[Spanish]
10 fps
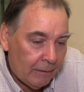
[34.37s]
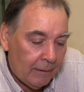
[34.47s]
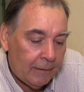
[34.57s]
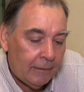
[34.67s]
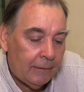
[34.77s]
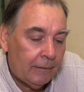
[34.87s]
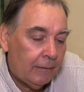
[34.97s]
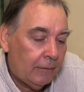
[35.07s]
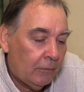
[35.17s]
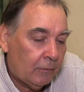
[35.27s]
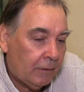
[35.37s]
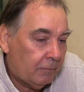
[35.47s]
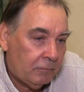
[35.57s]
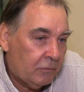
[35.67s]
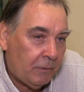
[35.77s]
en, lo que
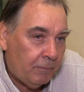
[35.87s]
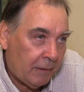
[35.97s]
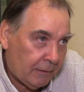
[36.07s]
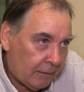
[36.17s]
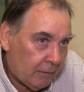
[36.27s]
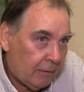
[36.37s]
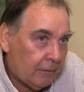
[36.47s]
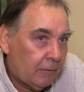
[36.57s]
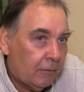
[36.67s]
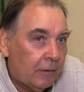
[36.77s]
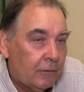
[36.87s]
respecta a lo